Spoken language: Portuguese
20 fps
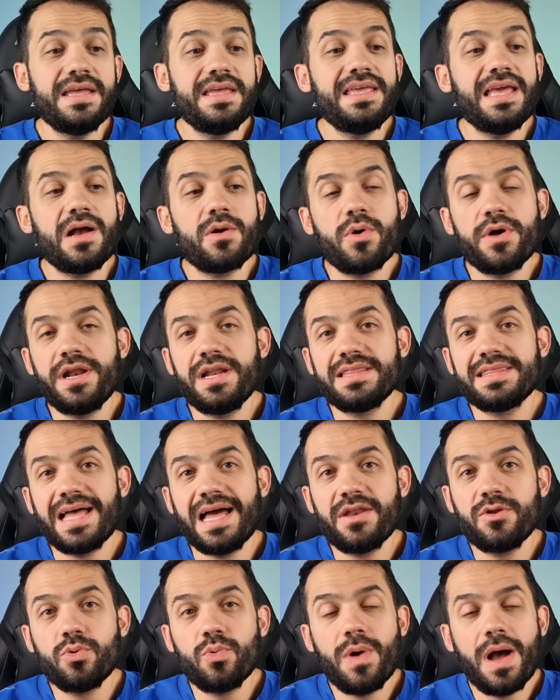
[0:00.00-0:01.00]
e agora ele
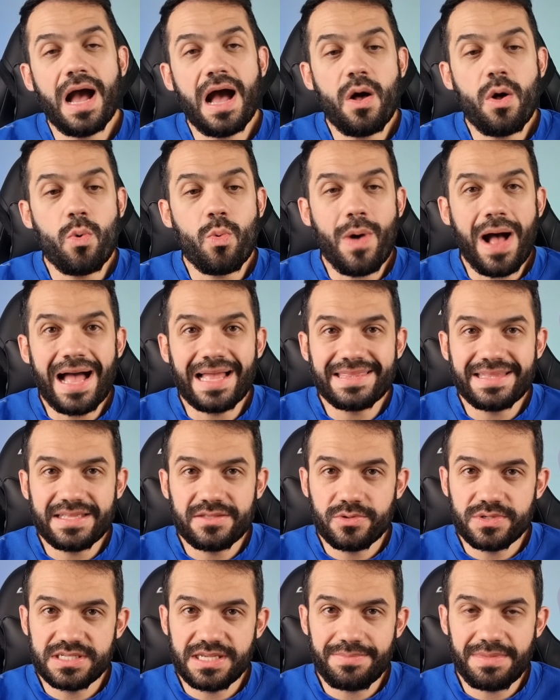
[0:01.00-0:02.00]
está no Awada
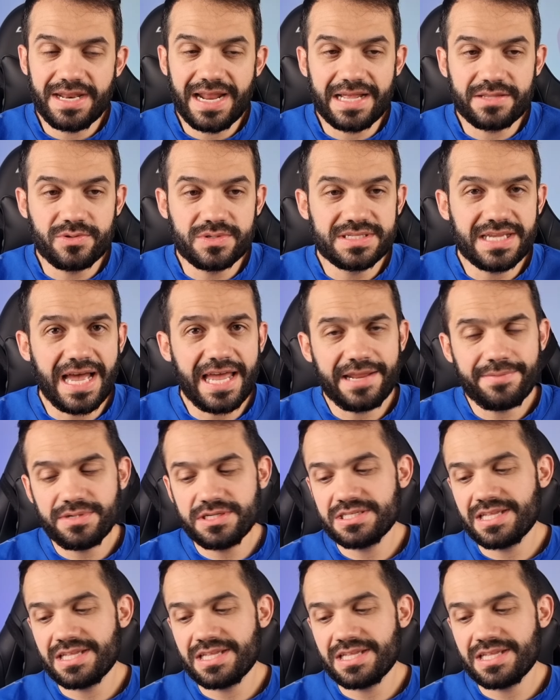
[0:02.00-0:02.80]
dos Emirados Árabes,